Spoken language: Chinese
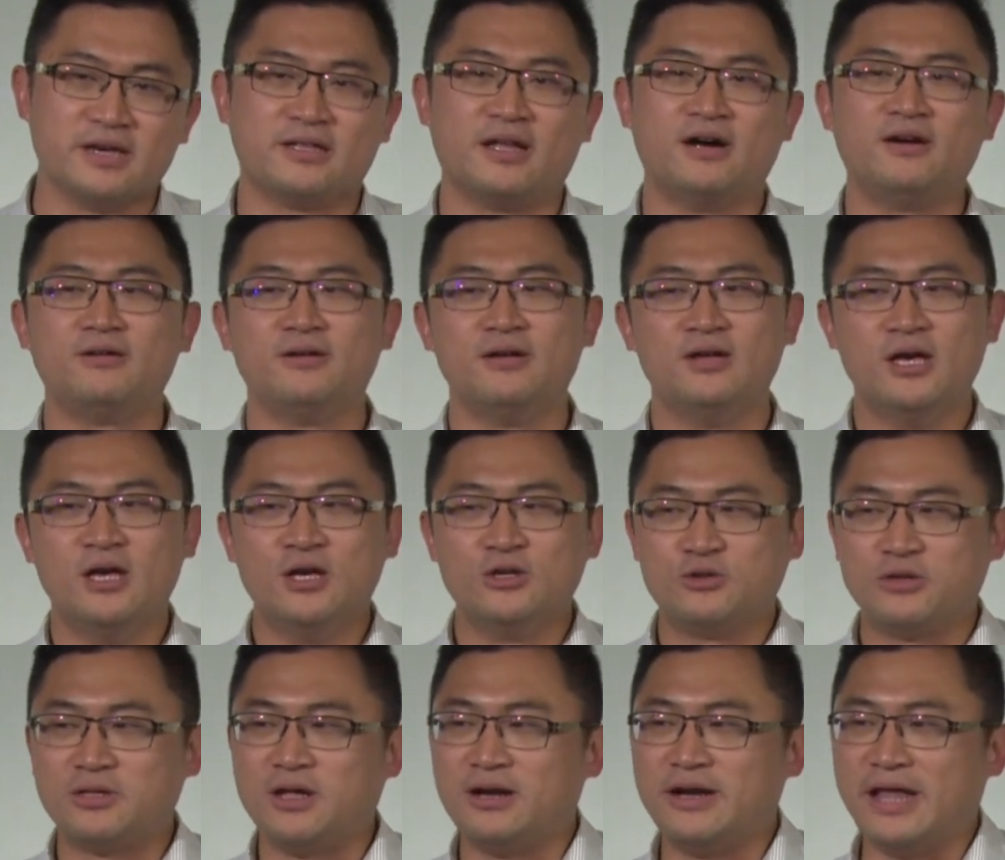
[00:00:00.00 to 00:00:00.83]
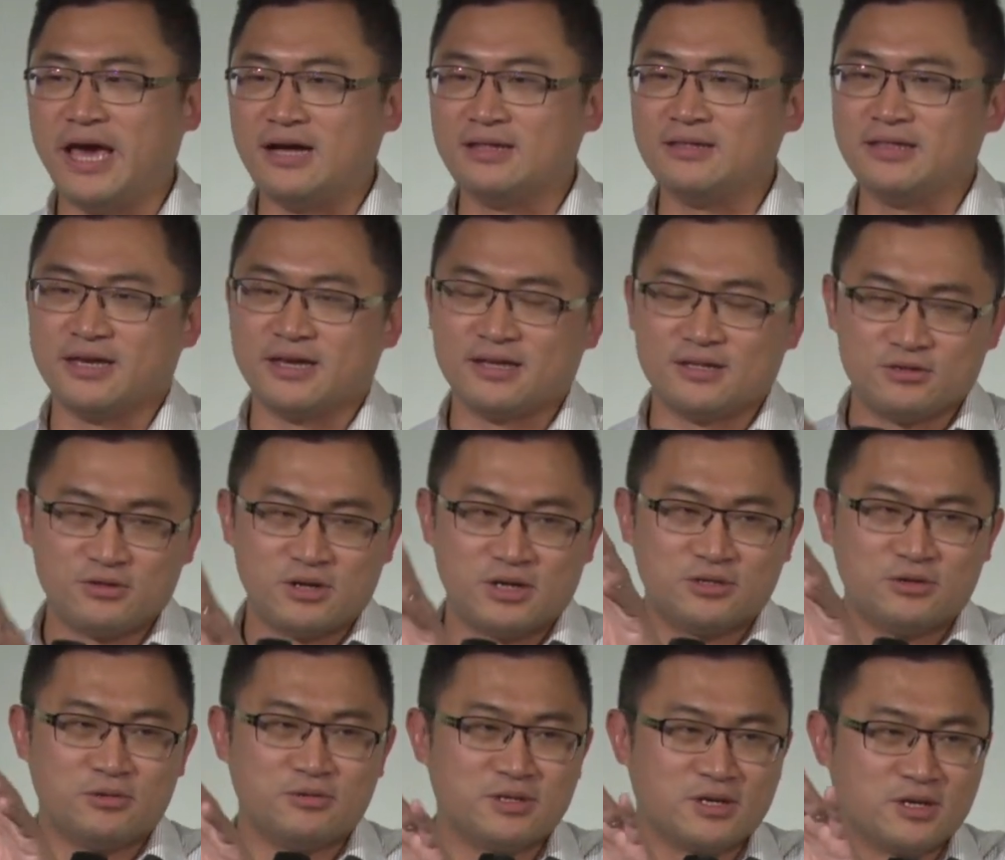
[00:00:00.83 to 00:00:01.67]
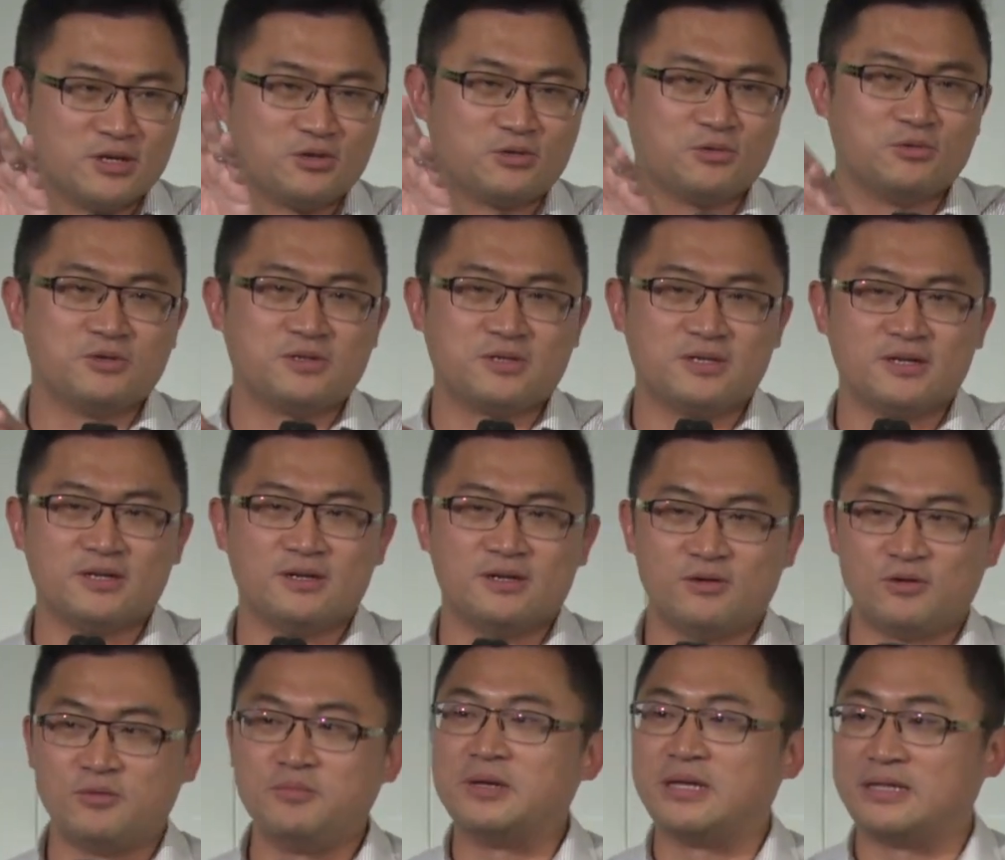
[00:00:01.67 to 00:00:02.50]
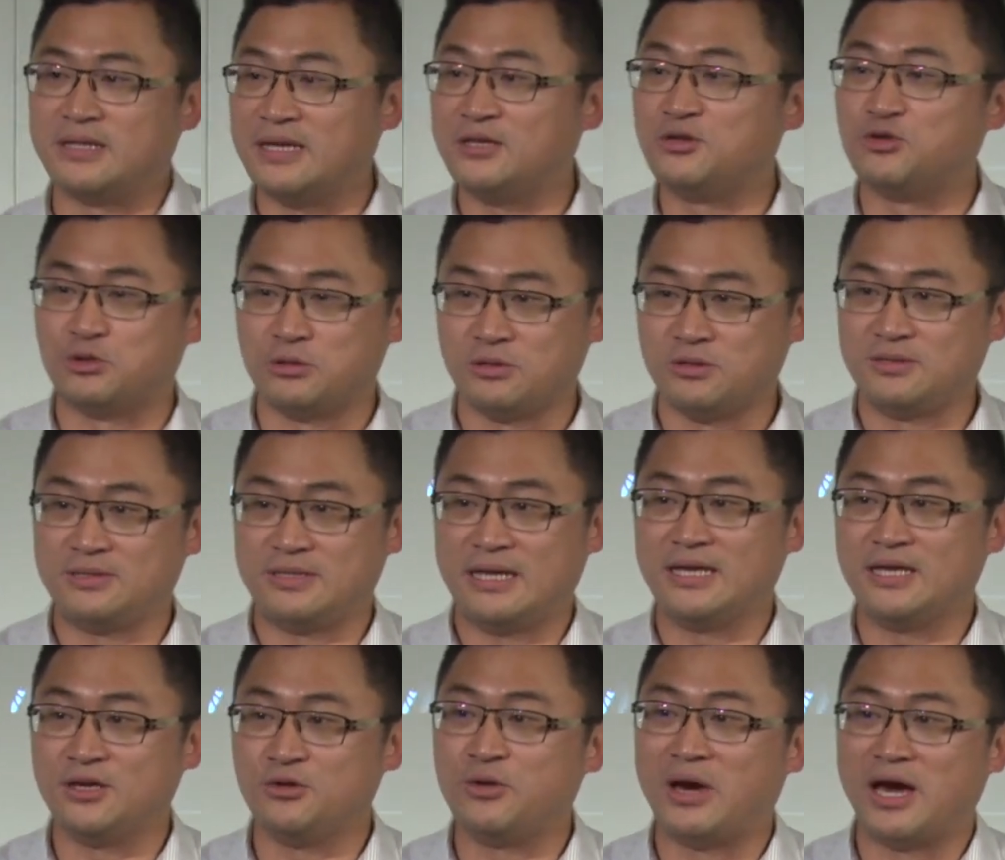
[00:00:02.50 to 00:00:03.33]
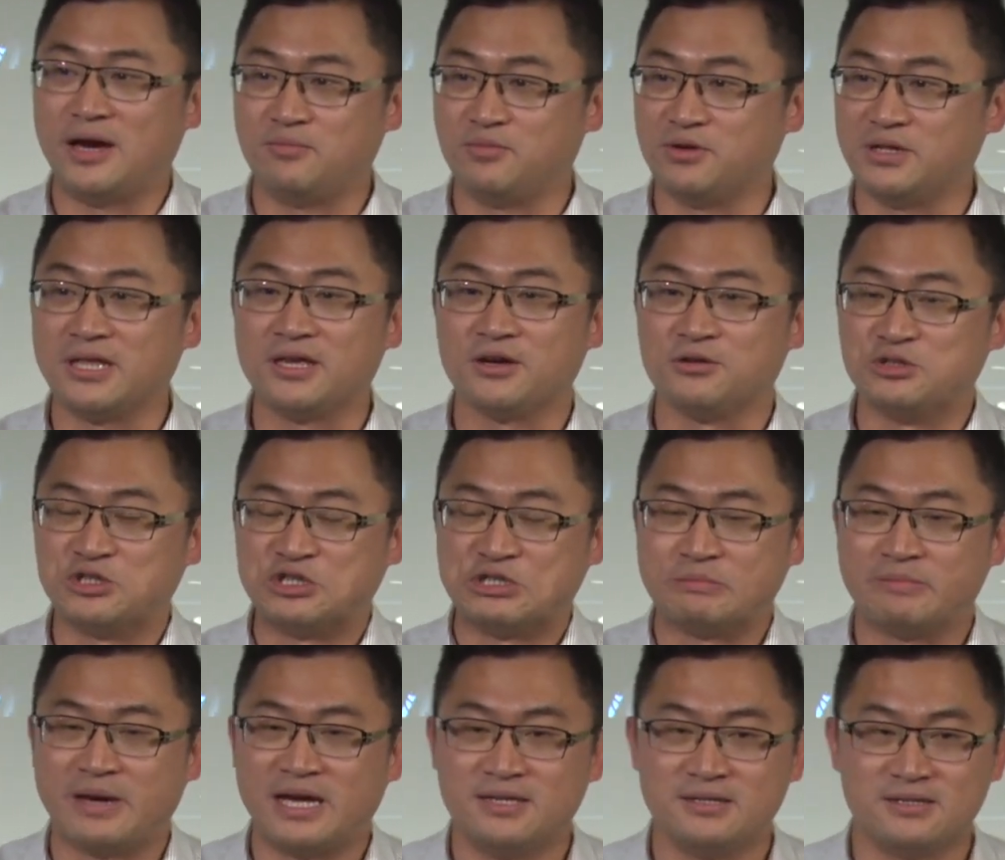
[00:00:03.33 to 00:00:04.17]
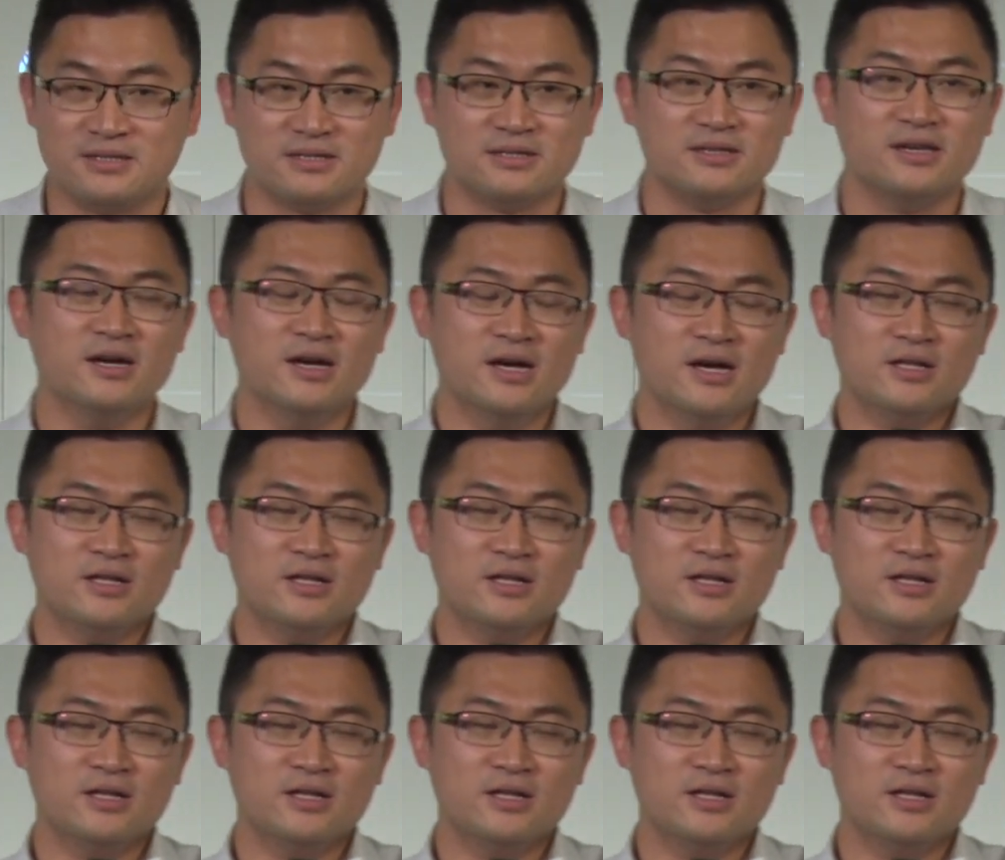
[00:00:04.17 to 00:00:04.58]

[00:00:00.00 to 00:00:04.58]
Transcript: 然后睡到两点就要从那个宿舍，我们在学在医院还不一定有值班室，